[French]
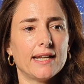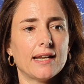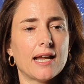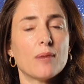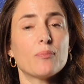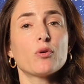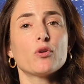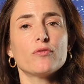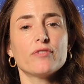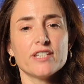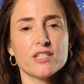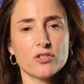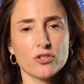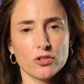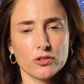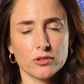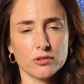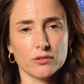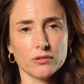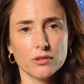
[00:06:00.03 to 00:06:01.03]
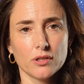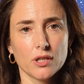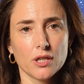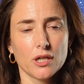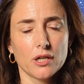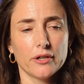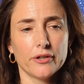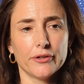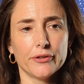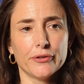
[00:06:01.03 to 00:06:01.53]
elle approvisionne
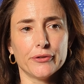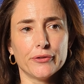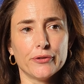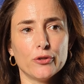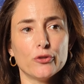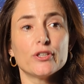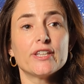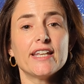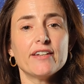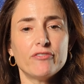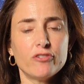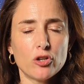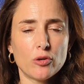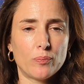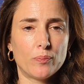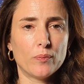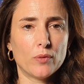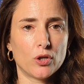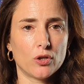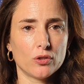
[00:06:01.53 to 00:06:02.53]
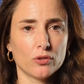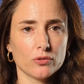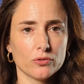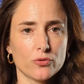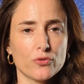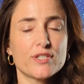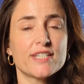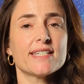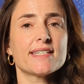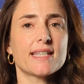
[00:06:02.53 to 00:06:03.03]
euh, le développement
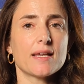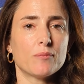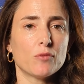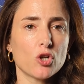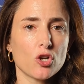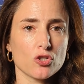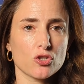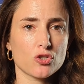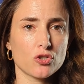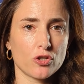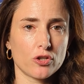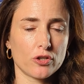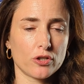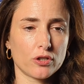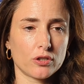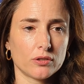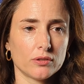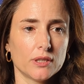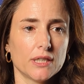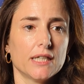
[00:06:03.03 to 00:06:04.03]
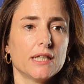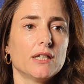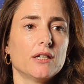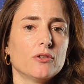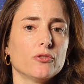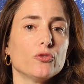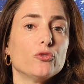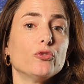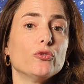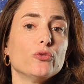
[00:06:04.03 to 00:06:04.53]
du système lanceur
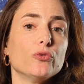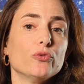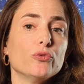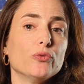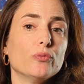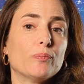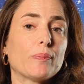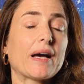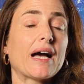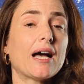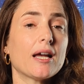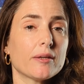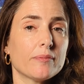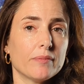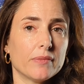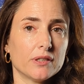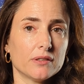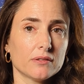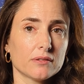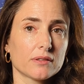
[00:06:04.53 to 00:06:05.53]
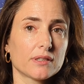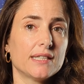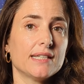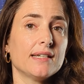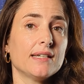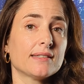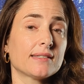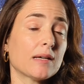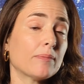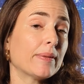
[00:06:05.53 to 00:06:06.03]
du Prime
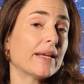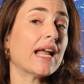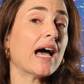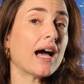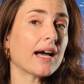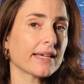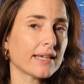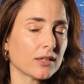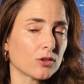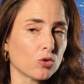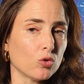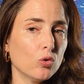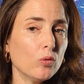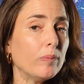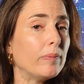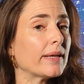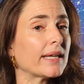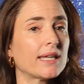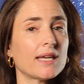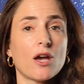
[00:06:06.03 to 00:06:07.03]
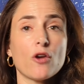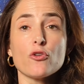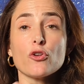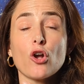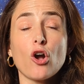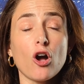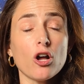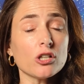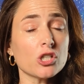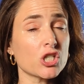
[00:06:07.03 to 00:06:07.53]
qui s'appelle Ariane Group et qui a
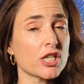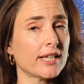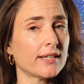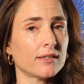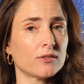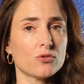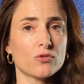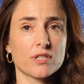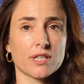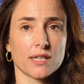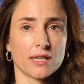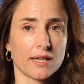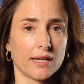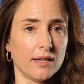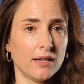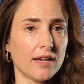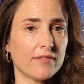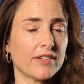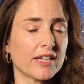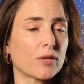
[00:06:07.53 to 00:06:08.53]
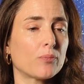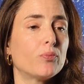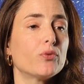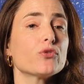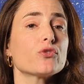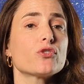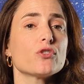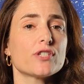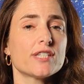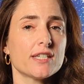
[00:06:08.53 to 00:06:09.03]
une grande chaîne industrielle avec
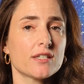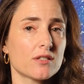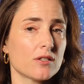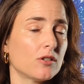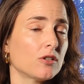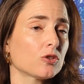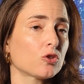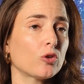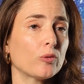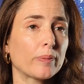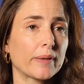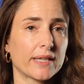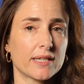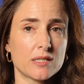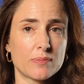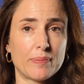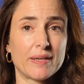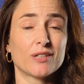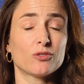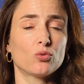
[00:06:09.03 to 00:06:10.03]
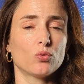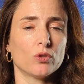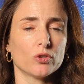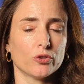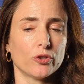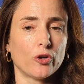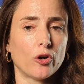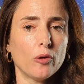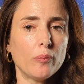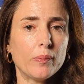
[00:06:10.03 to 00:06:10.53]
plus de 600 entreprises partout en
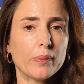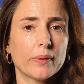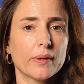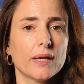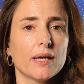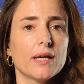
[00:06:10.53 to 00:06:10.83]
Europe.